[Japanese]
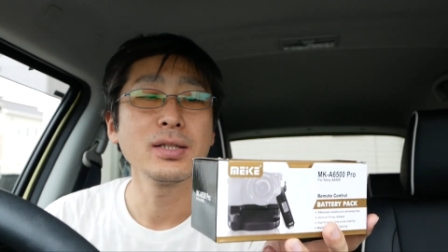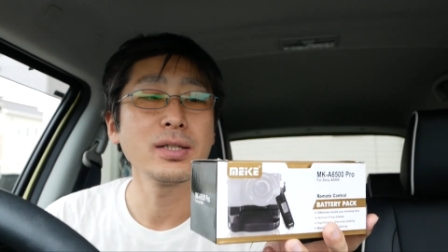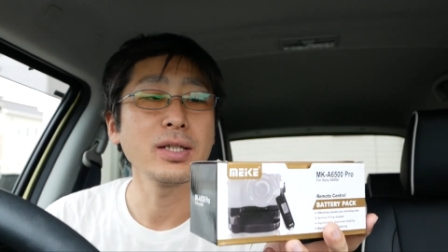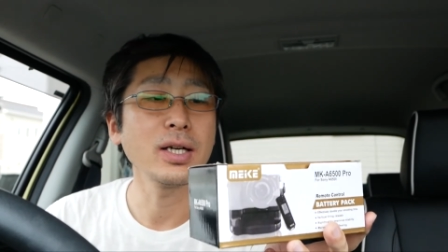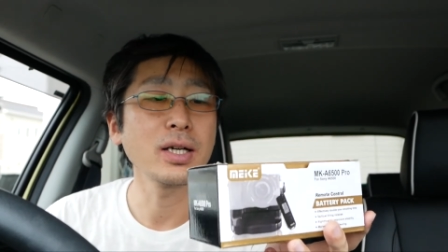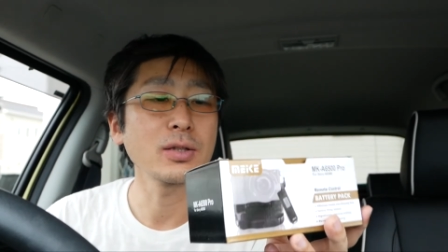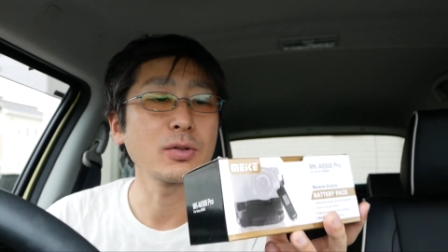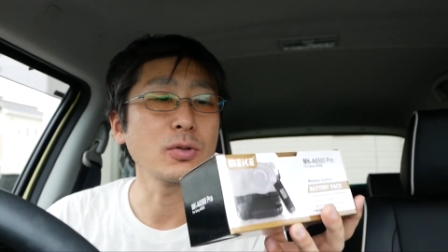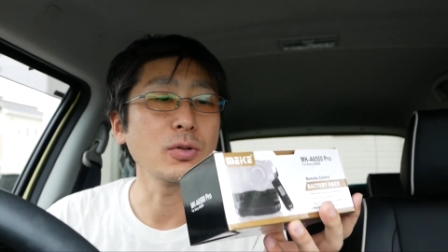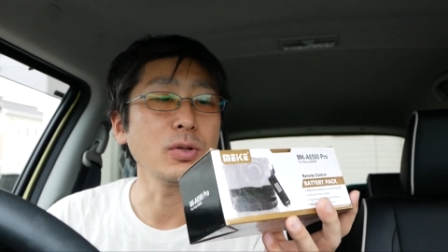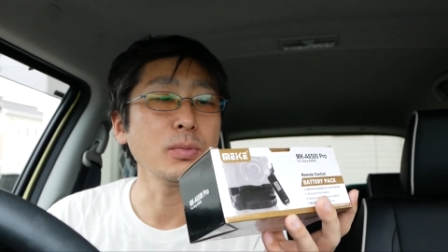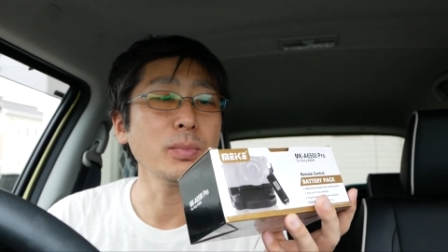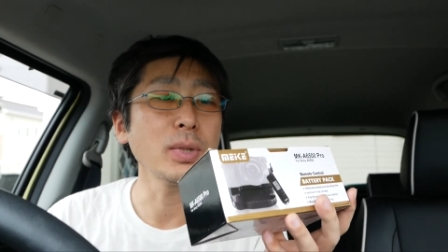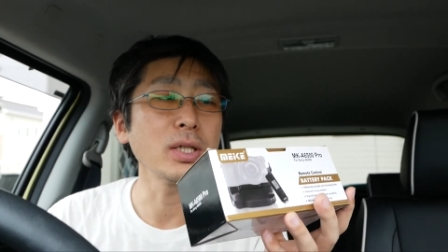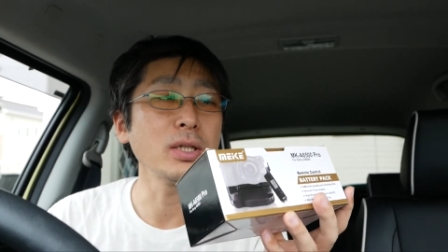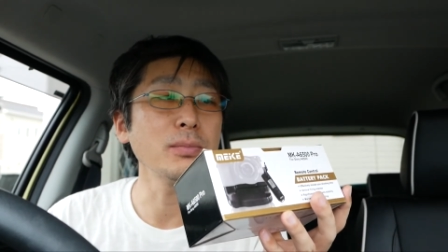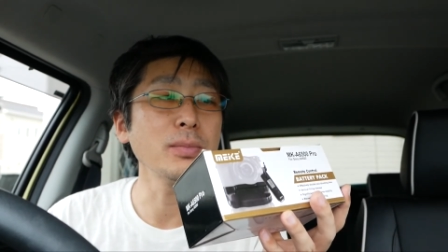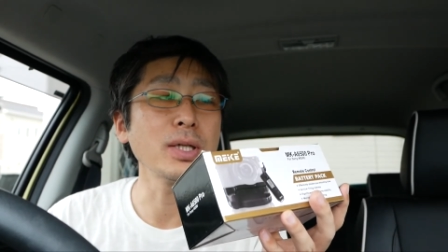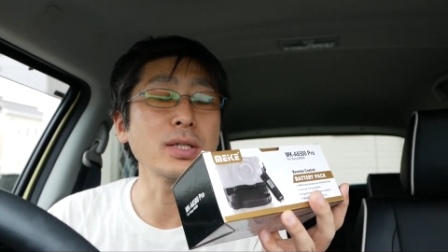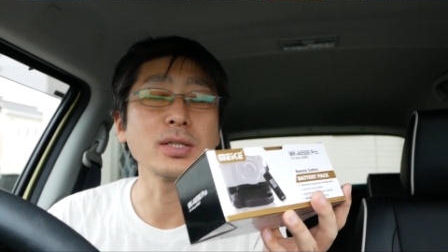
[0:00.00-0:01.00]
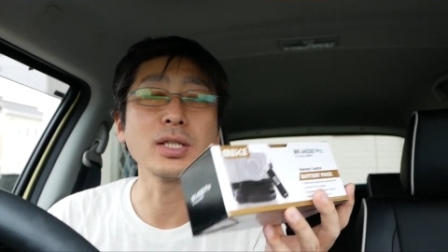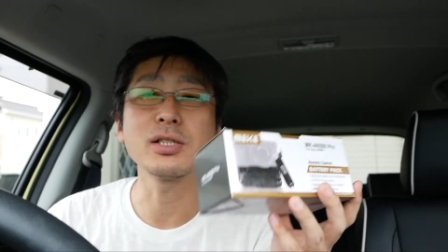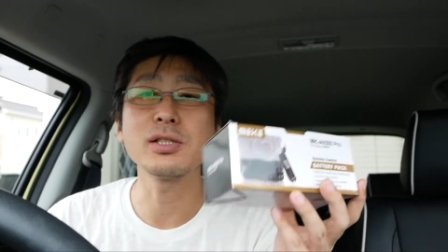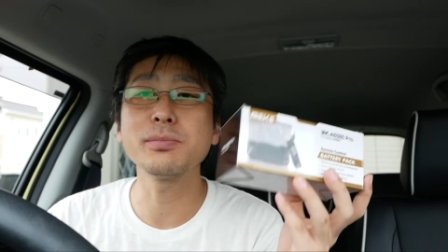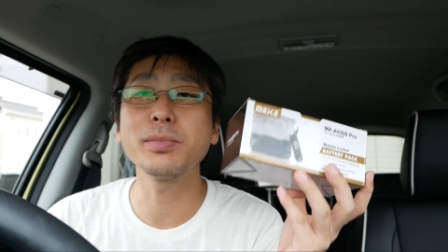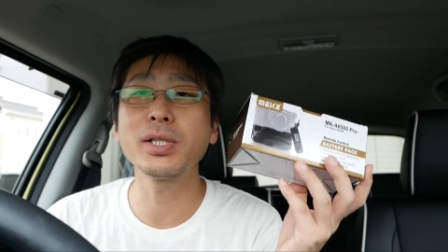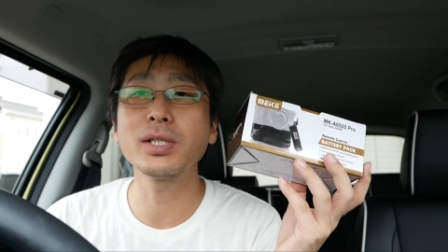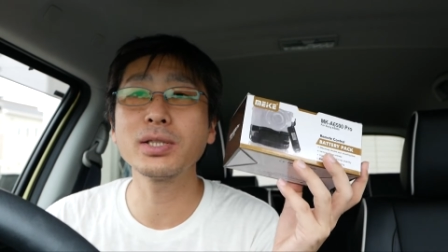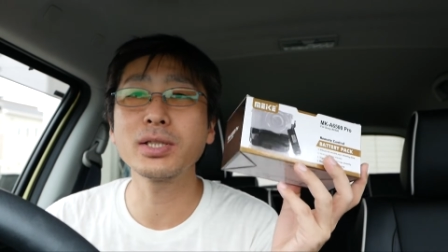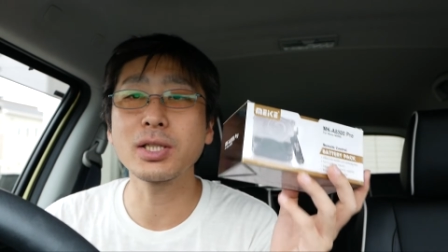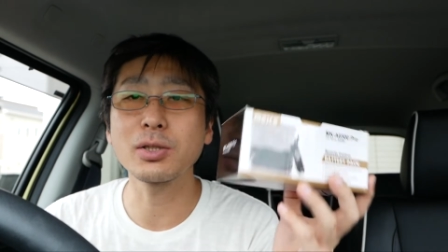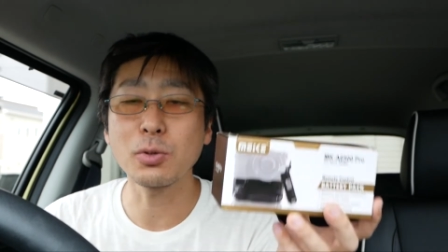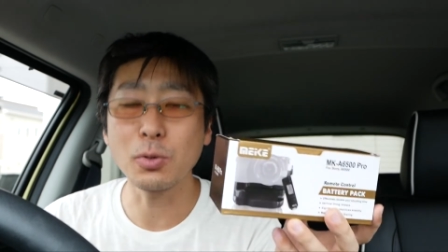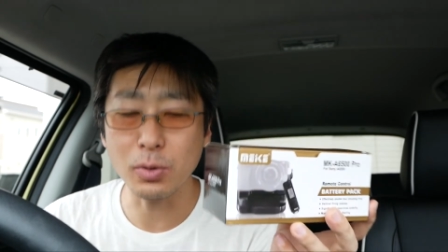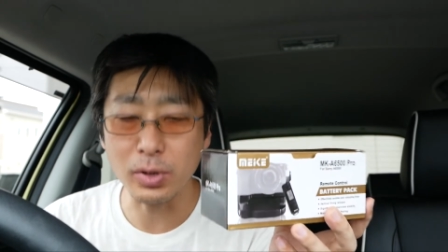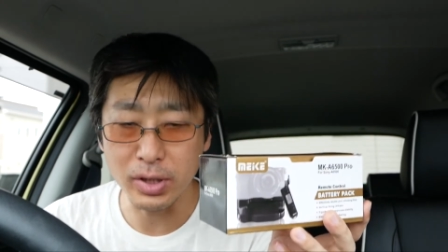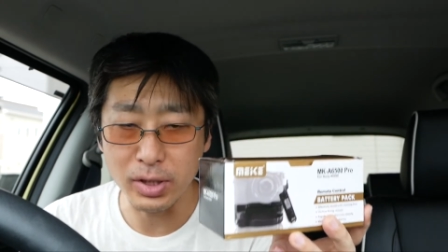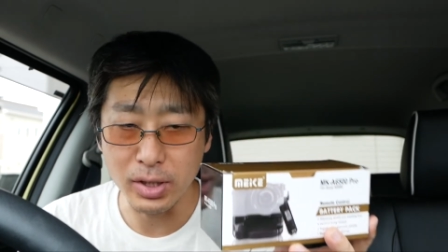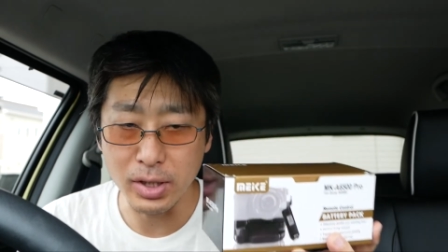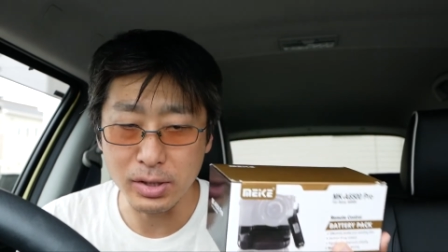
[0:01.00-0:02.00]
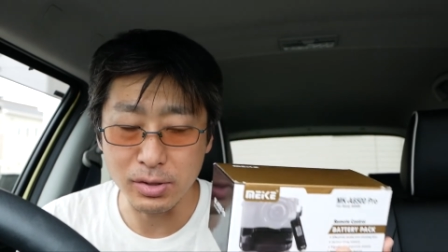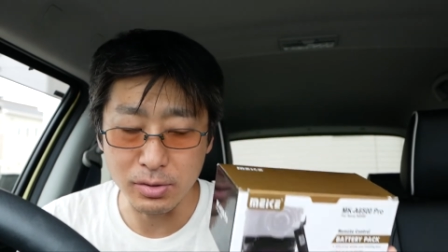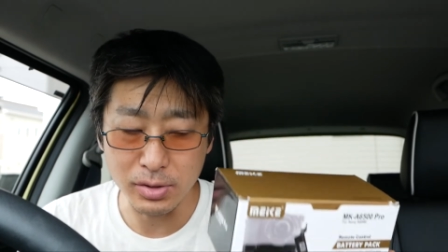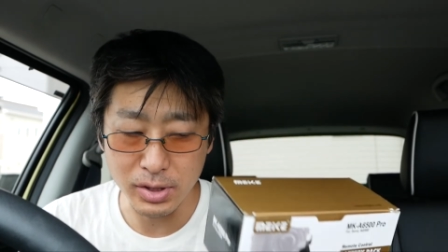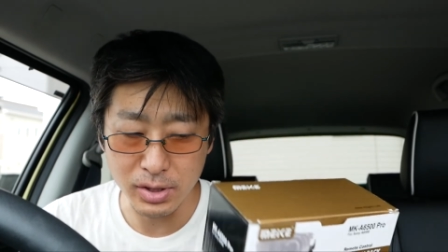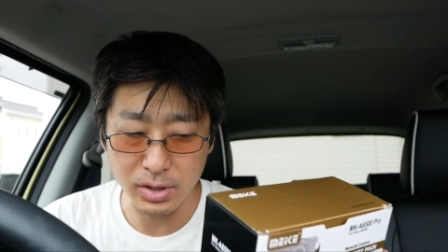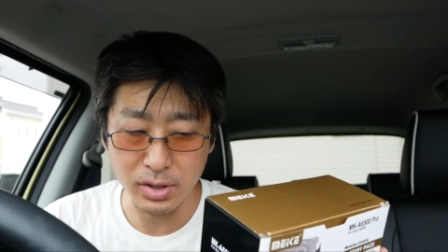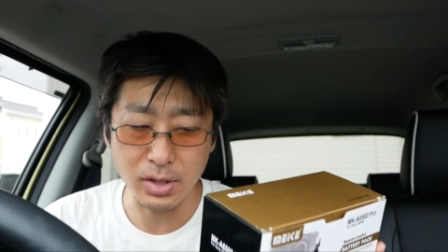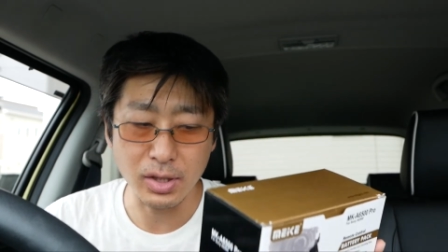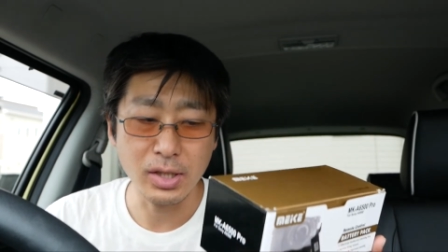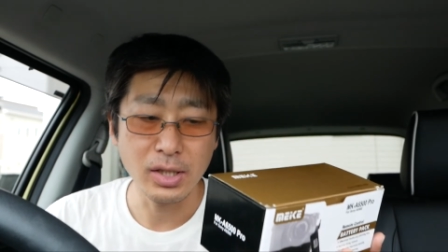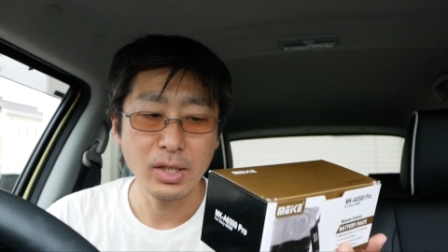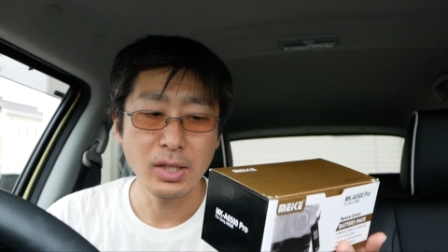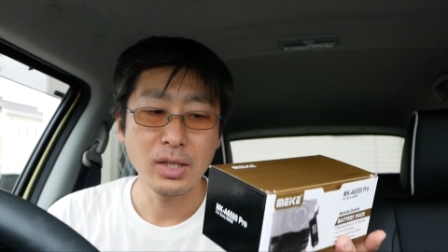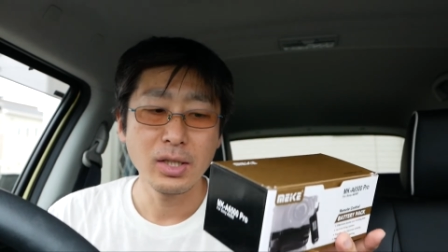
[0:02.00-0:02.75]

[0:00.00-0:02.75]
で、あと、まあ、今説明した通りですし、